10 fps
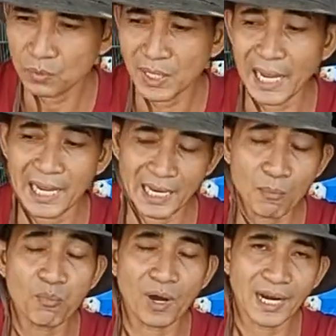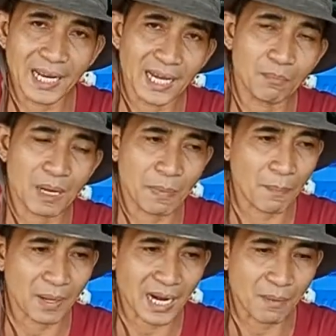mga ilang buwan lang,
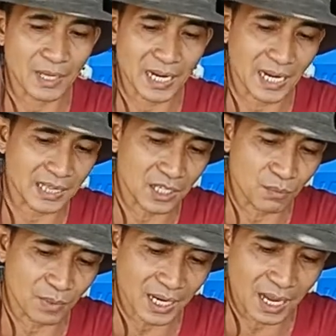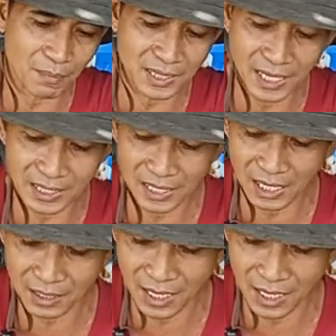mapaparami na natin yung mga rabbit natin,